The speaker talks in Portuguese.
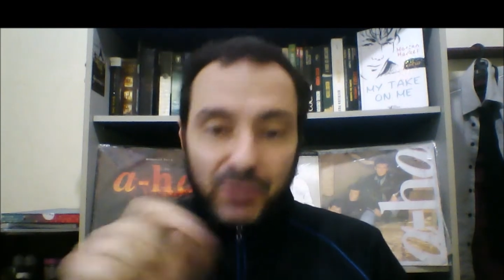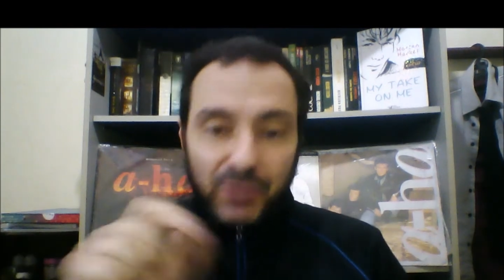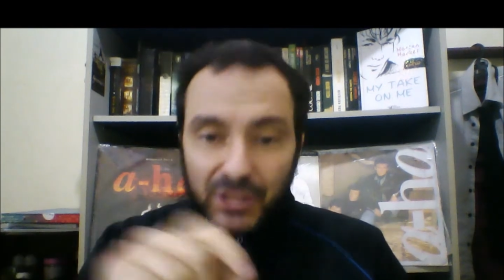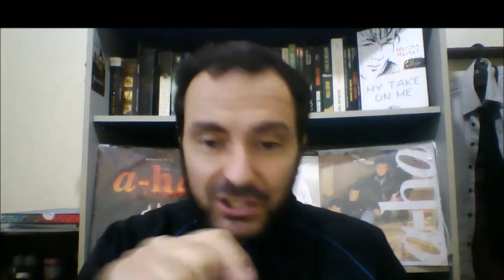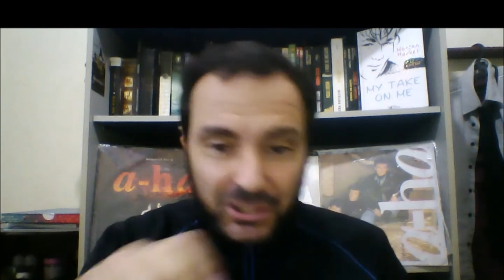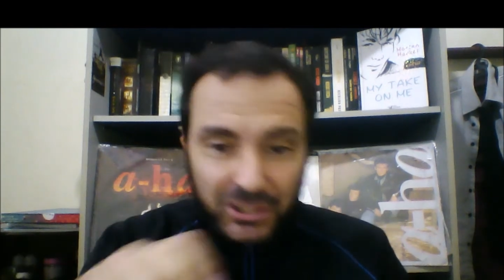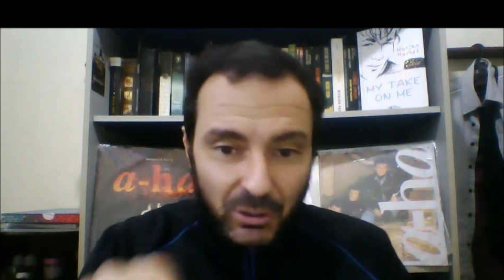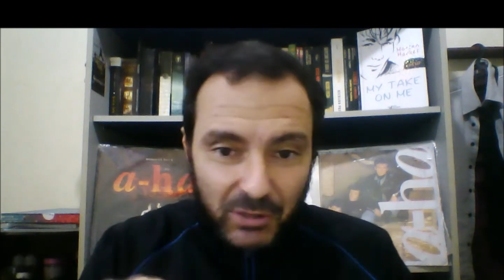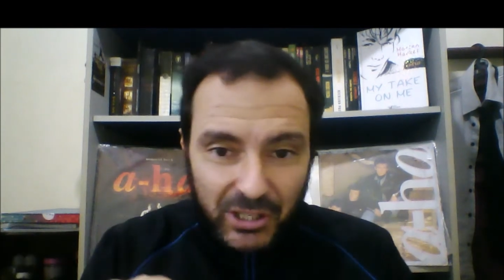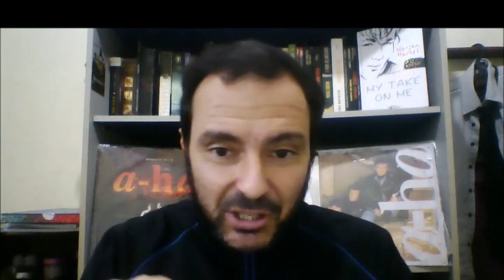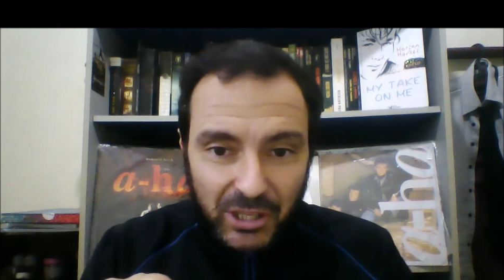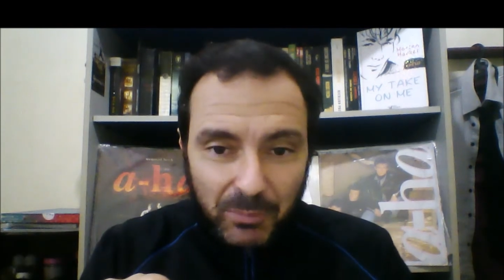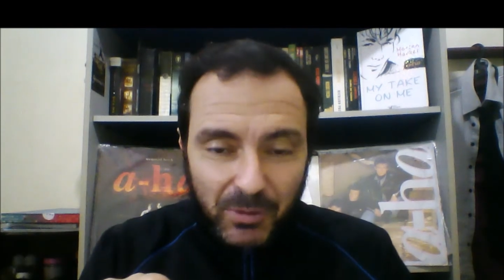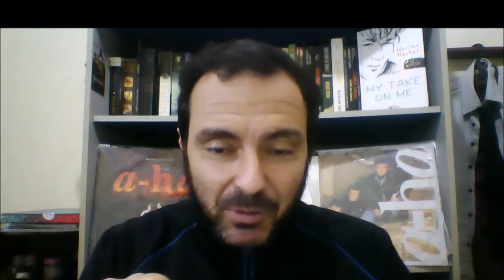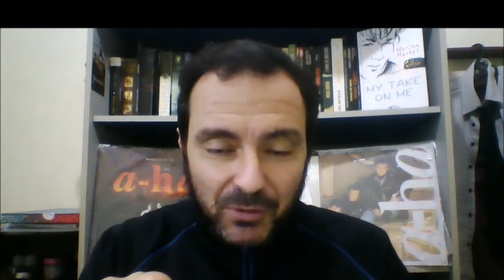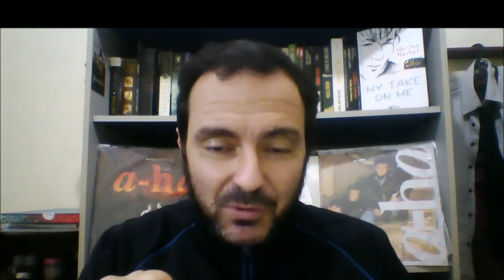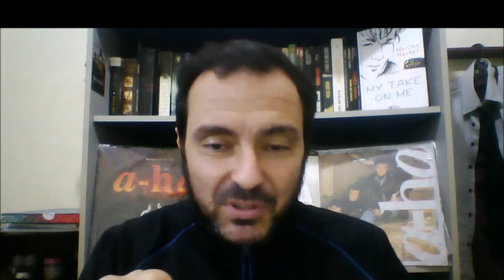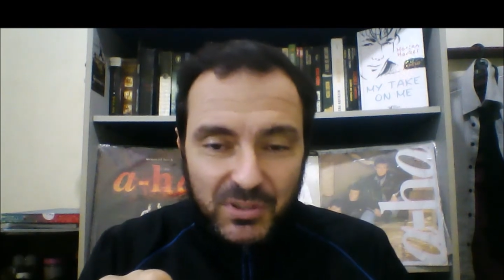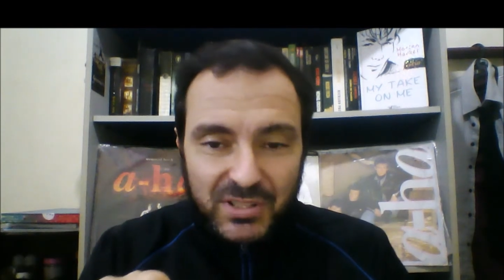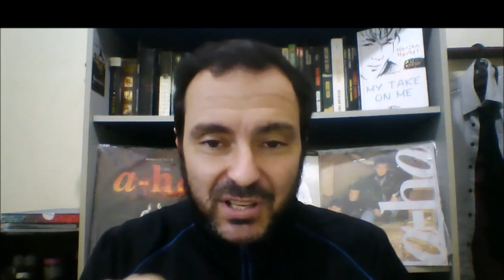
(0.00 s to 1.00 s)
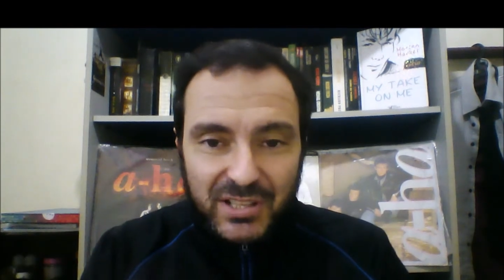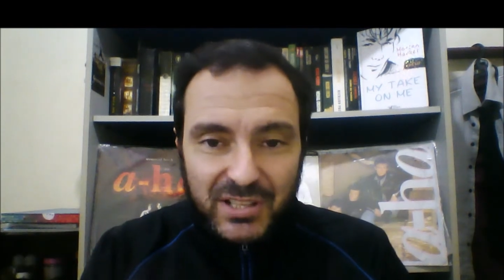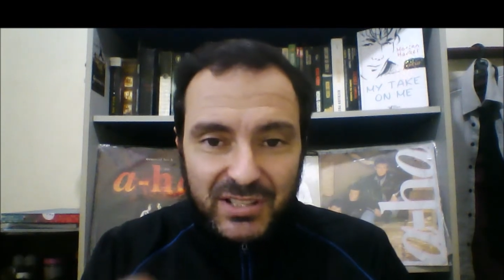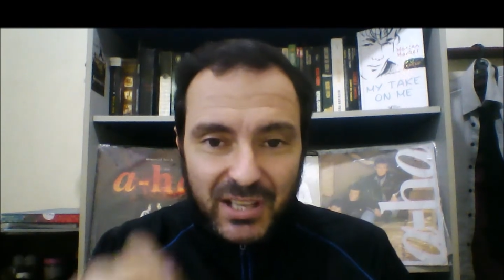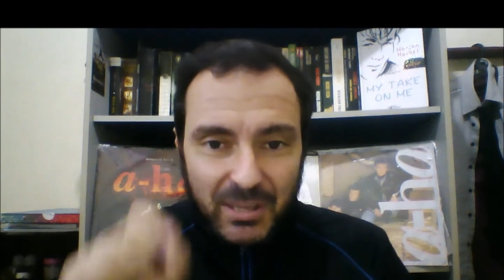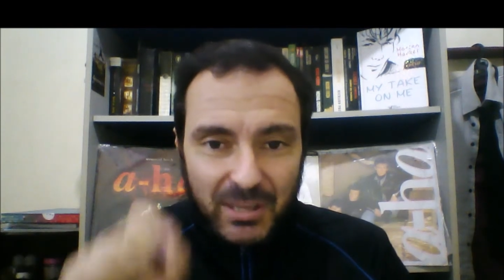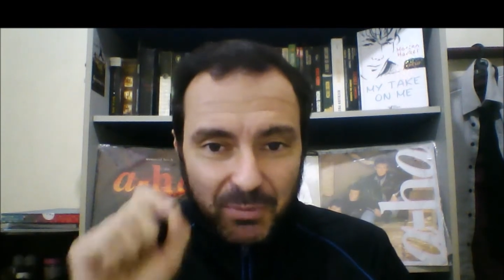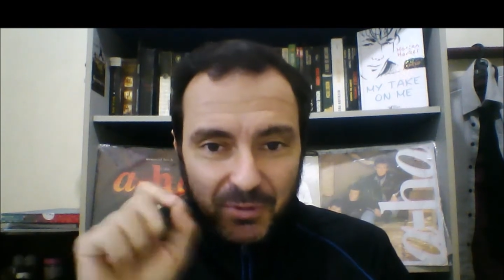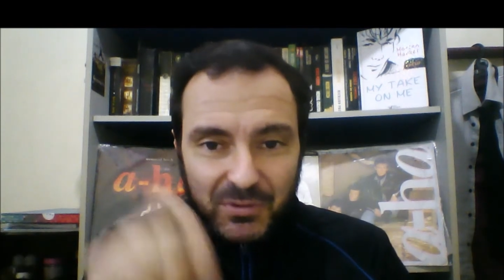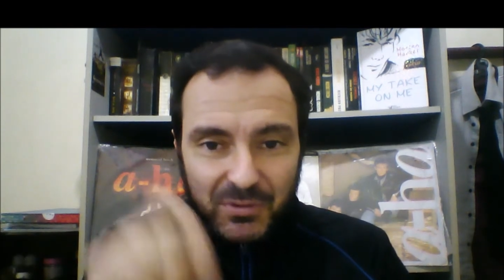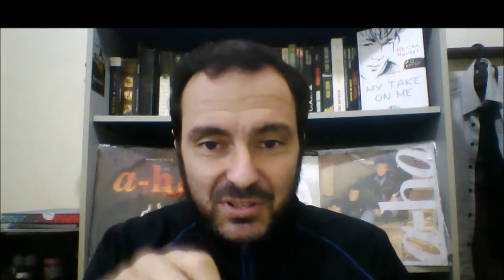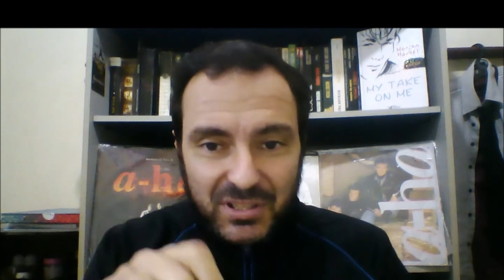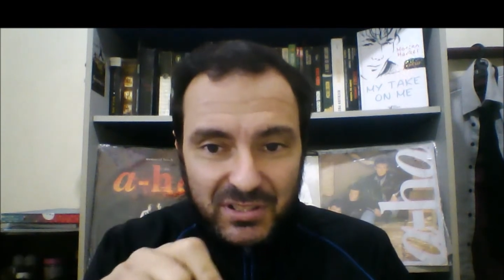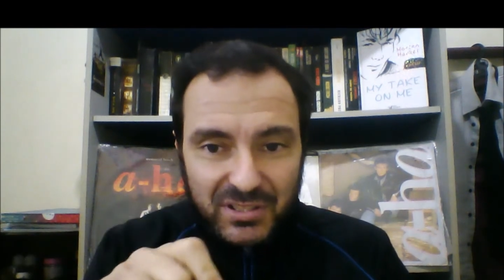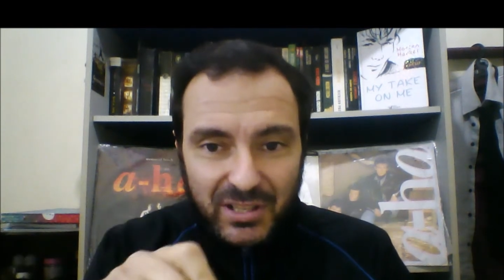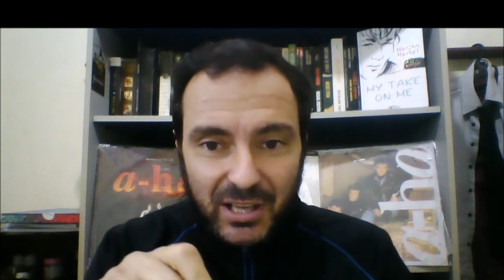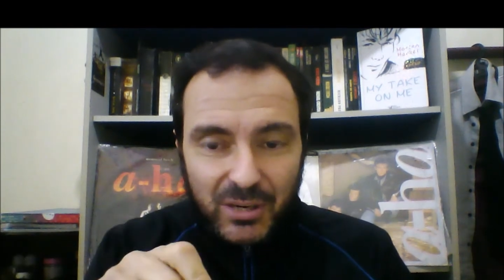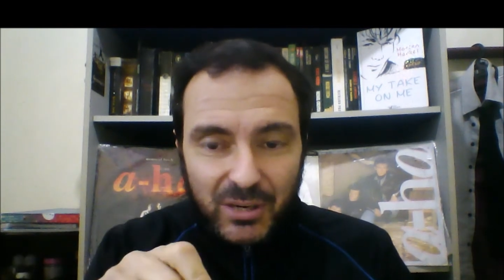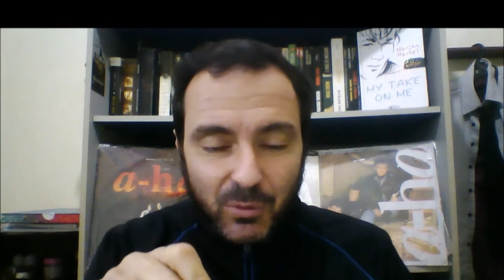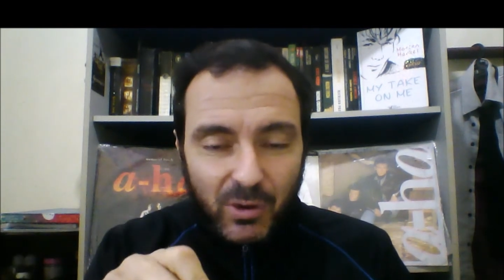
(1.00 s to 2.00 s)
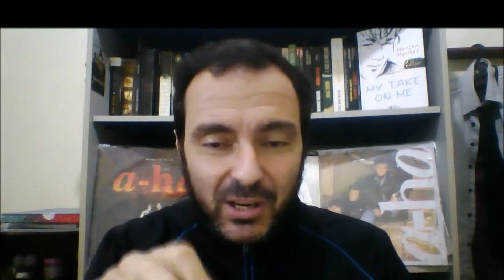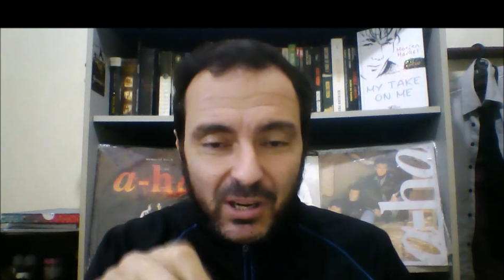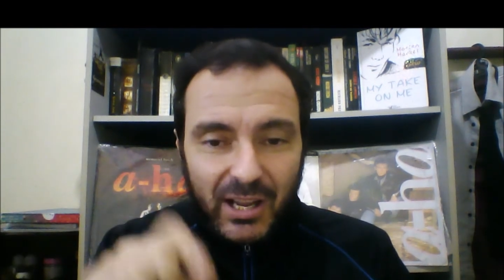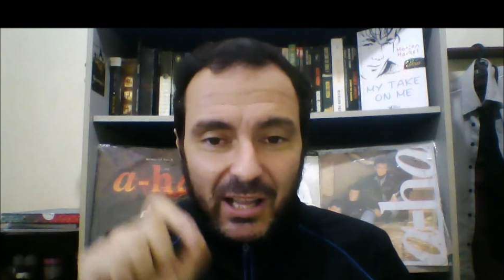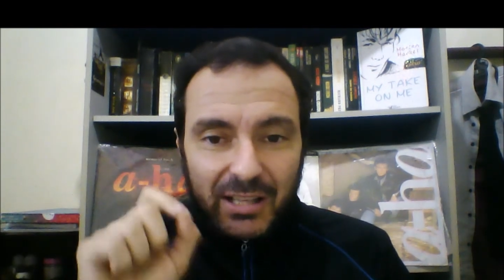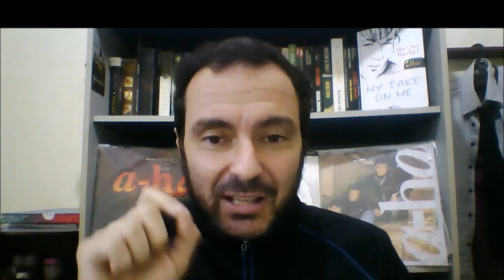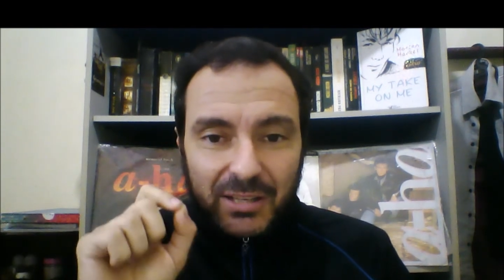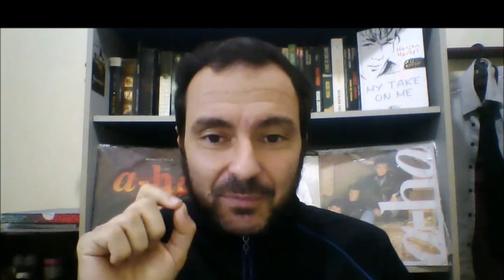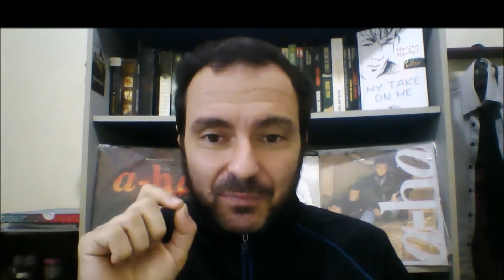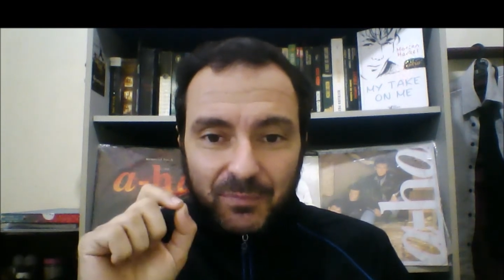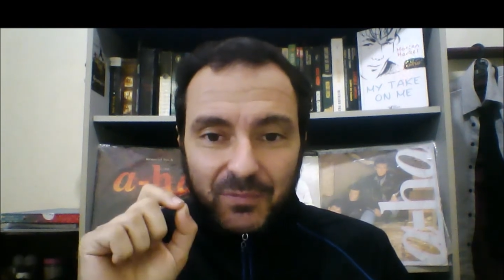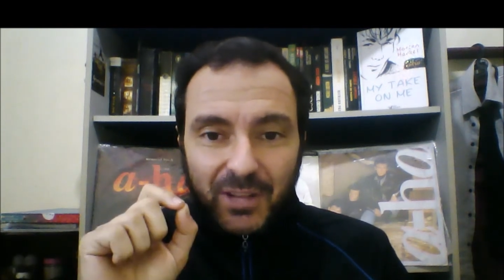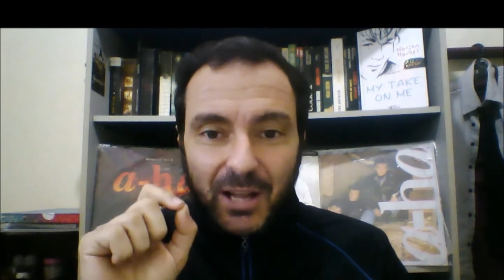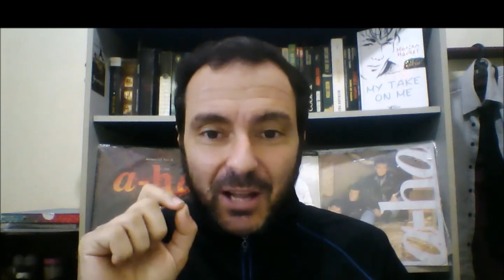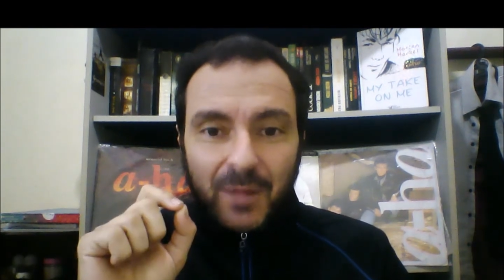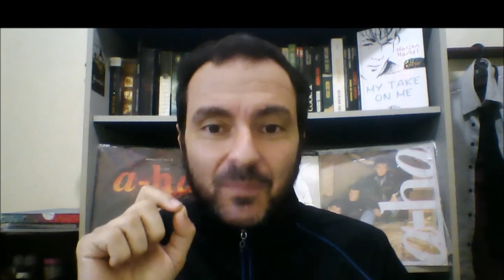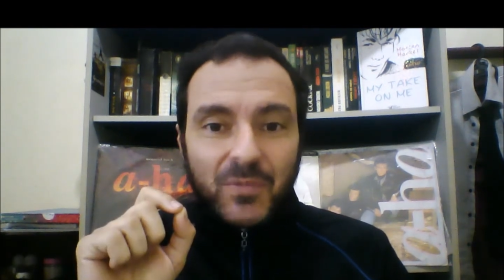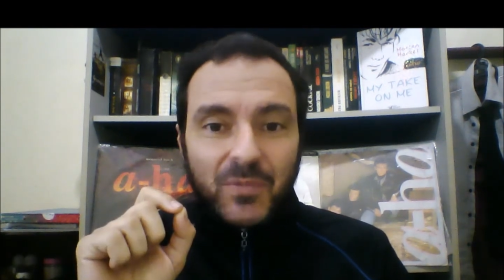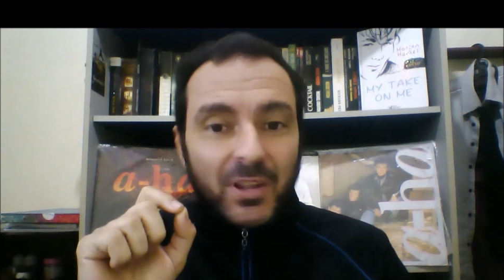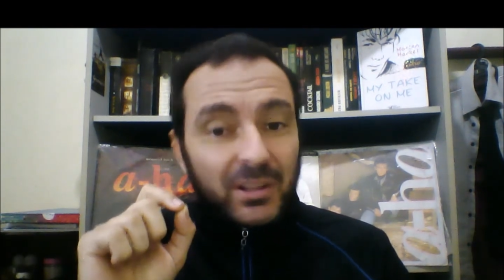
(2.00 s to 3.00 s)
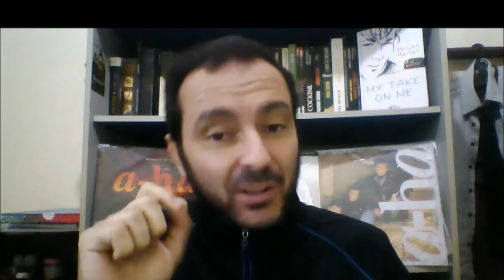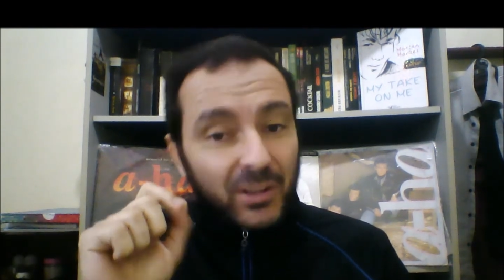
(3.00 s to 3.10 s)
vou deixar o link para vocês aí, para vocês darem uma olhada, tá?